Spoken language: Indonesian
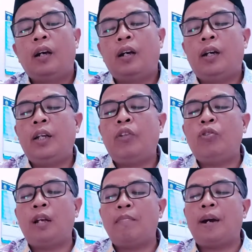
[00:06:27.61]
eh,
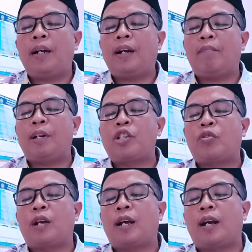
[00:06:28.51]
itulah makna
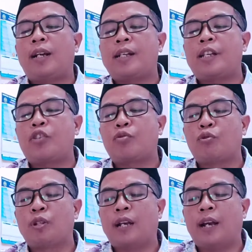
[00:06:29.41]
persaudaraan
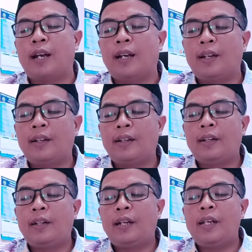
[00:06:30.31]
sesungguhnya.
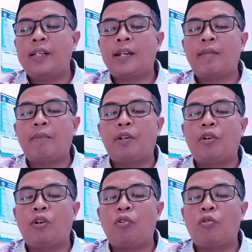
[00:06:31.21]
Islam
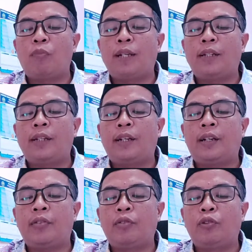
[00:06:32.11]
mendorong
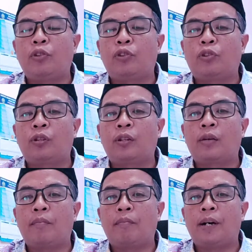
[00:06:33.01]
umatnya untuk
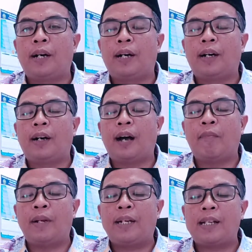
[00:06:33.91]

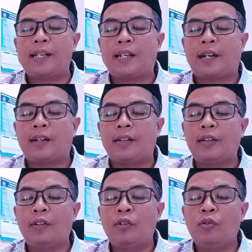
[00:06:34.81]
mengaplikasikan,
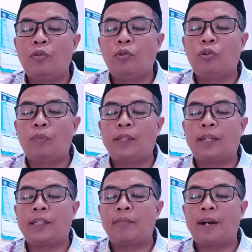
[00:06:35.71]
untuk
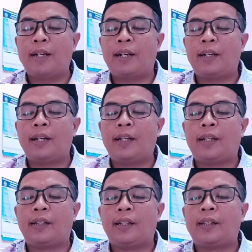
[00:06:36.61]
menerjemahkan
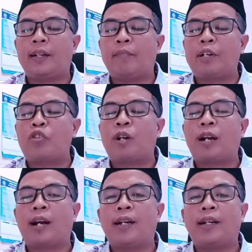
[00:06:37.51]
ikatan tali
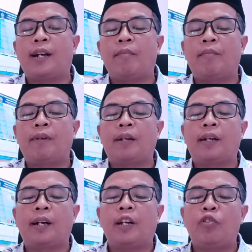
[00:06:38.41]
persaudaraan dalam
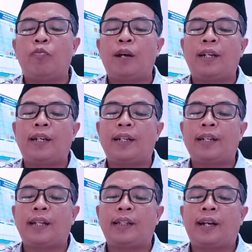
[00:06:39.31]
kehidupan
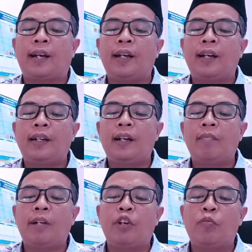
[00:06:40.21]
yang nyata,
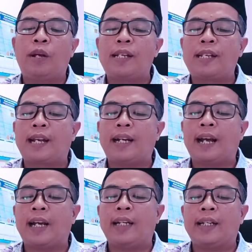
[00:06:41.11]
dalam kehidupan
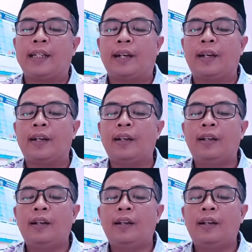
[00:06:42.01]
sehari-hari kita.